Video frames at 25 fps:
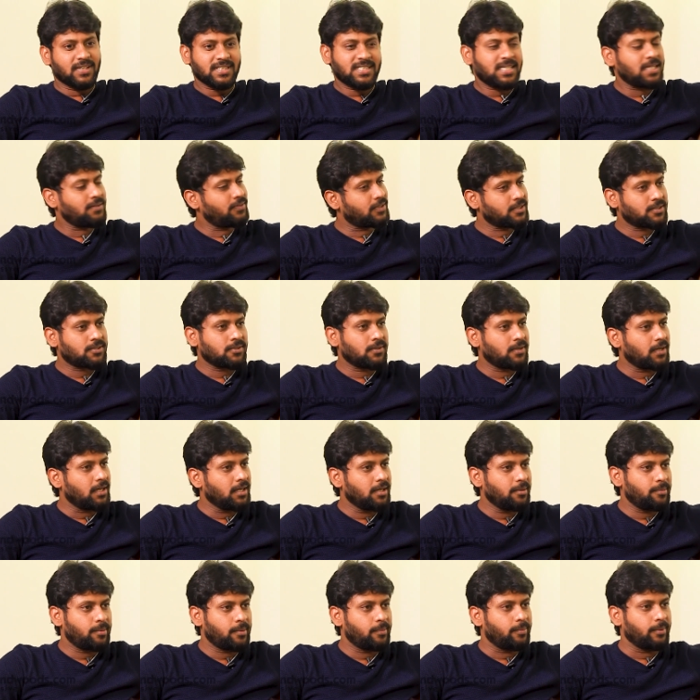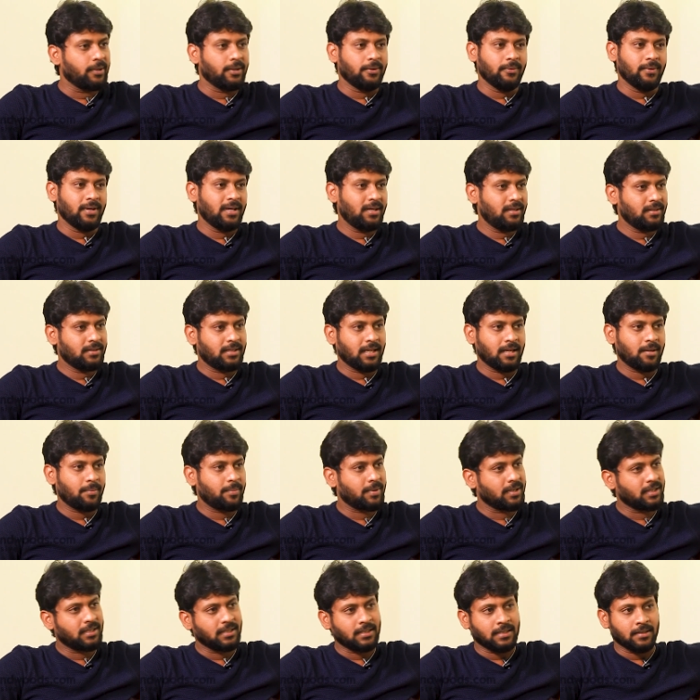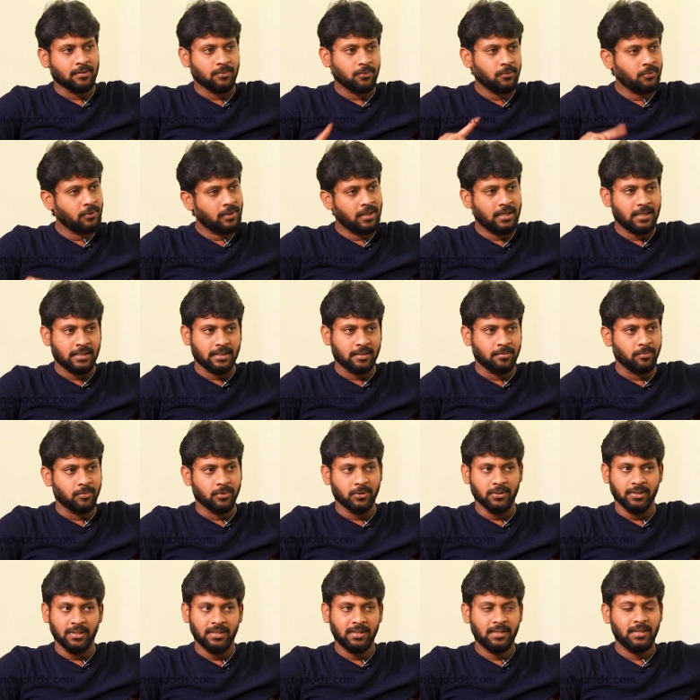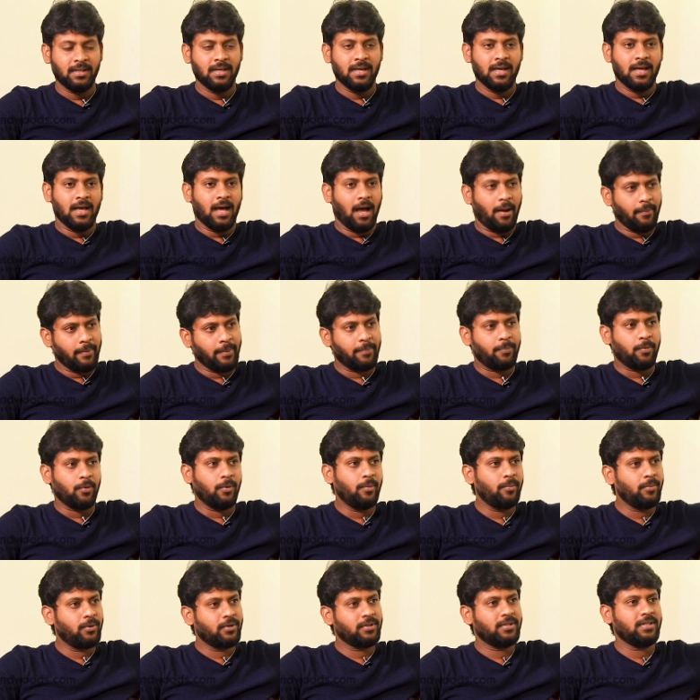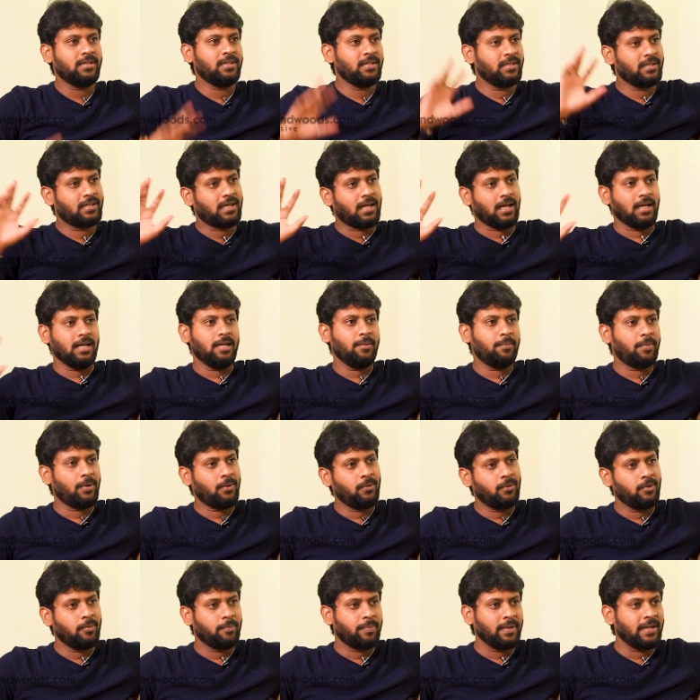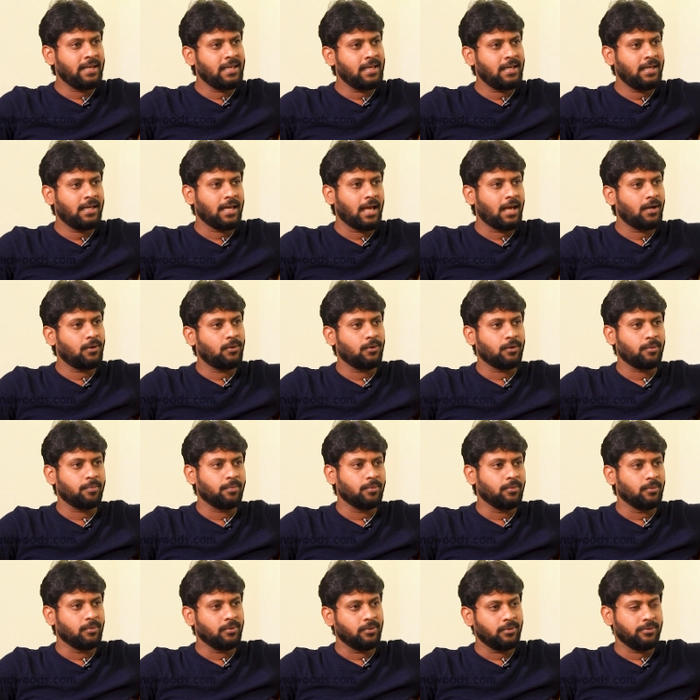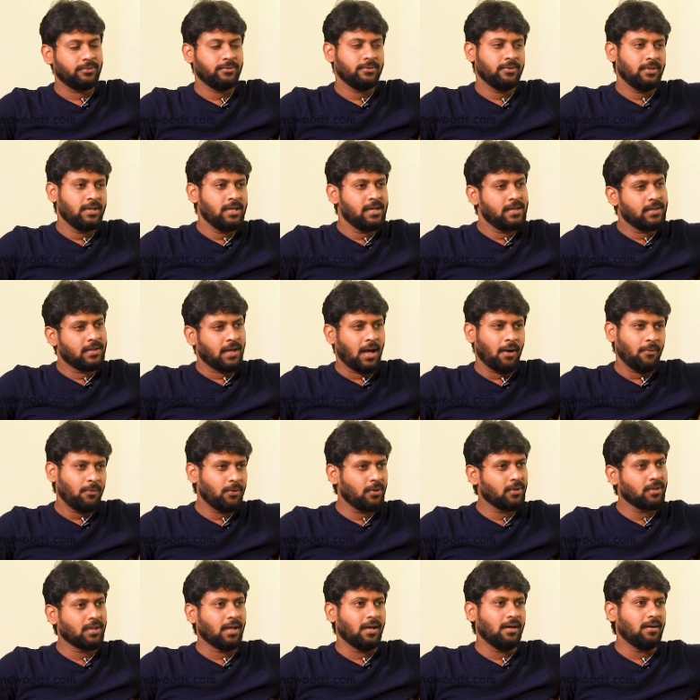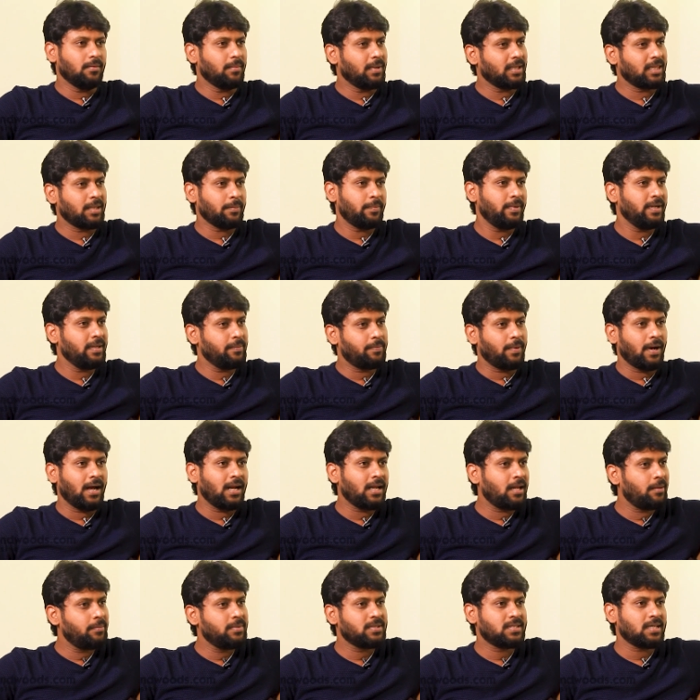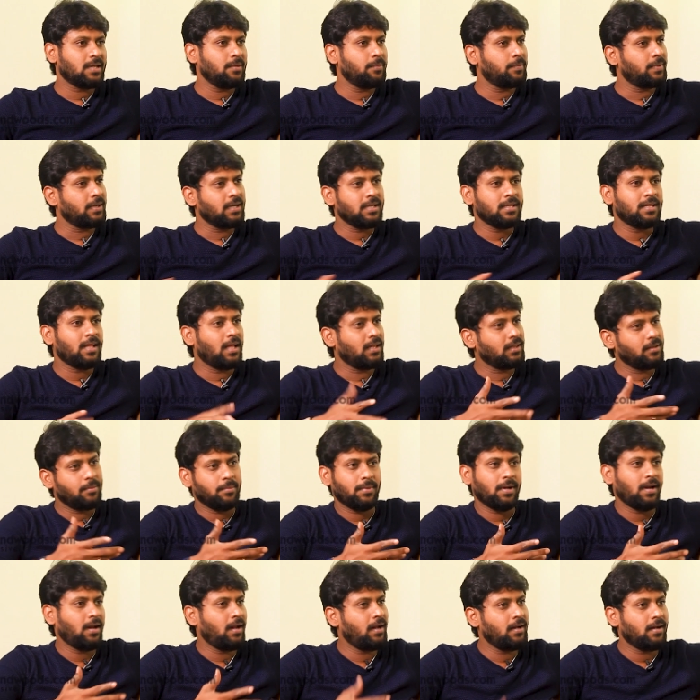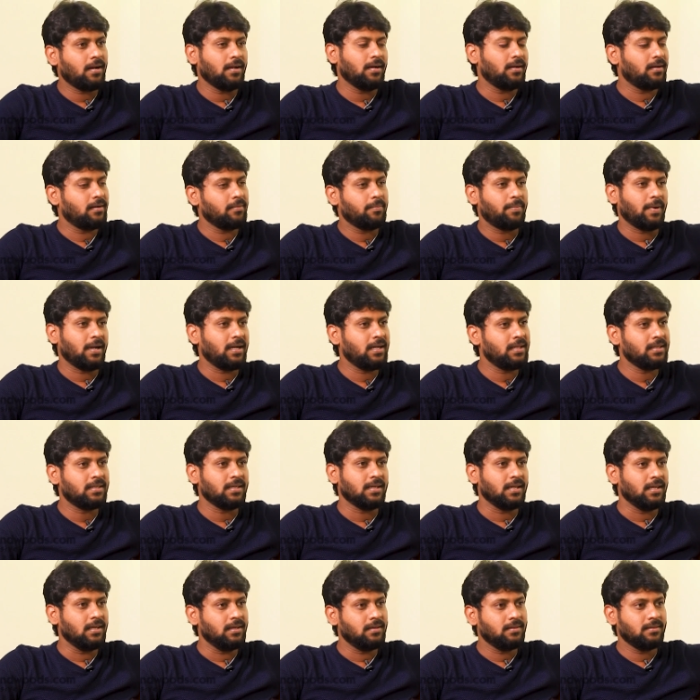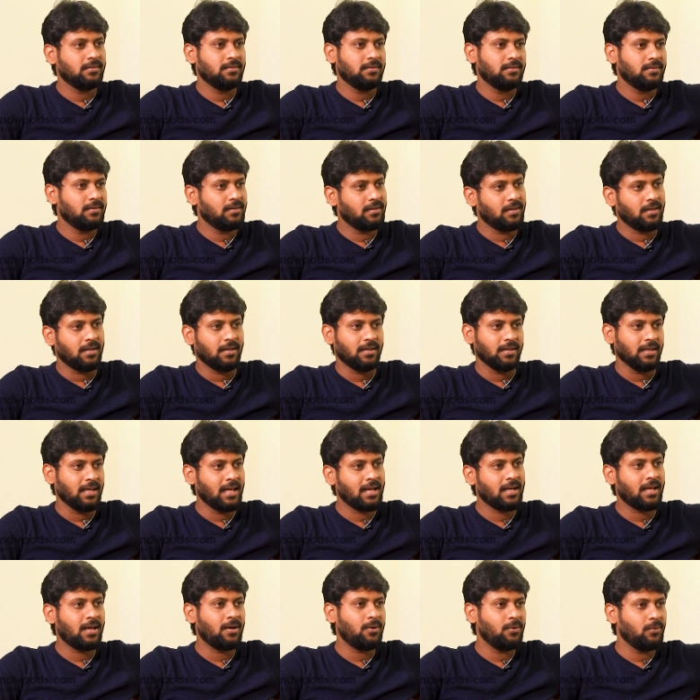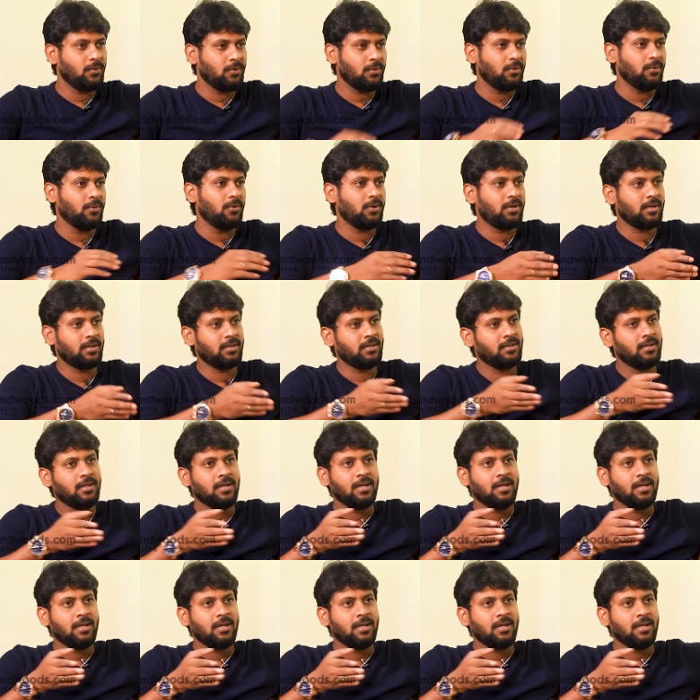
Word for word: ஃபர்ஸ்ட் டே ஃபர்ஸ்ட் ஷோ கண்டிப்பா போயிருவேன் தலைப்படத்துக்கு ஊர்ல இருக்கும்போது அப்படி போகும்போது கண்டிப்பா ஒரு பெரிய கேங்கோட போவோம் அவ்வளவுதான் மத்தபடி பாலாபிஷேகம் பண்ணது அந்த மாதிரிலாம் நான் பண்ணதில்ல ஏன்னா ஒரு ஒரு